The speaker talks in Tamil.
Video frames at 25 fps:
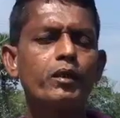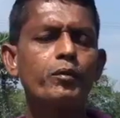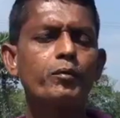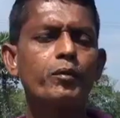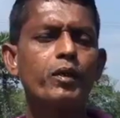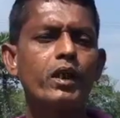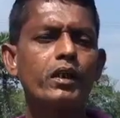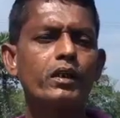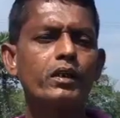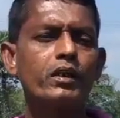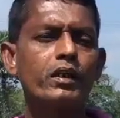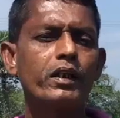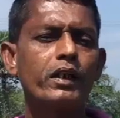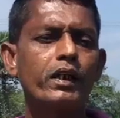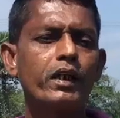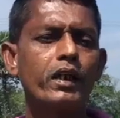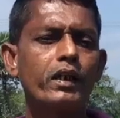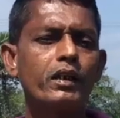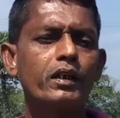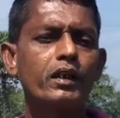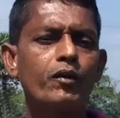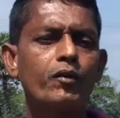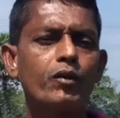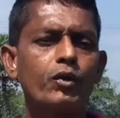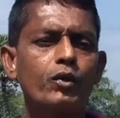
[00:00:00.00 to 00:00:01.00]
எனது
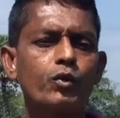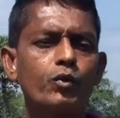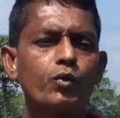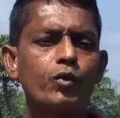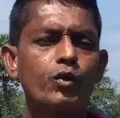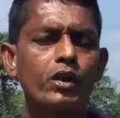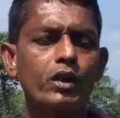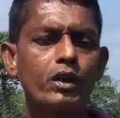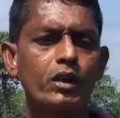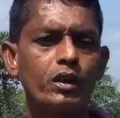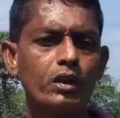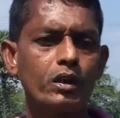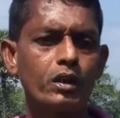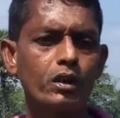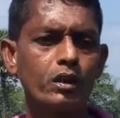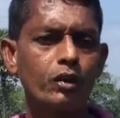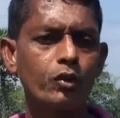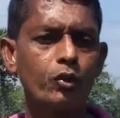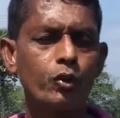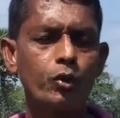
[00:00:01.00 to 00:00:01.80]
வயலிற்கு ரெண்டு